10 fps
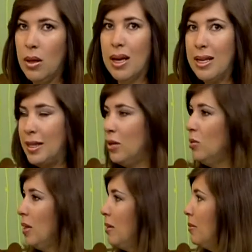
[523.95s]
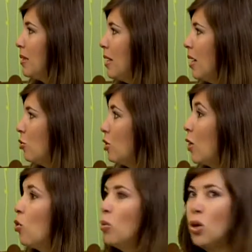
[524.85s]
que le dieron mal el masaje o se
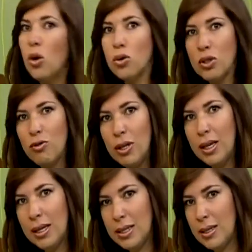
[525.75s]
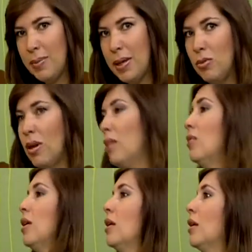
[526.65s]
acumuló o se fue la grasa para un
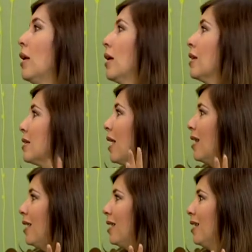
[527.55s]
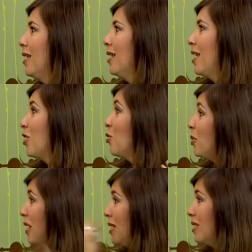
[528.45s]
lado y a la larga sale y hay que
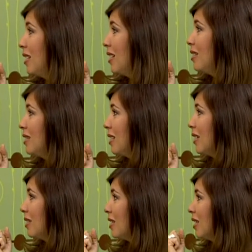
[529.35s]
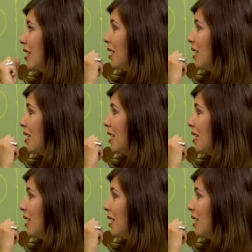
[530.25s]
operar y sacar esa grasa.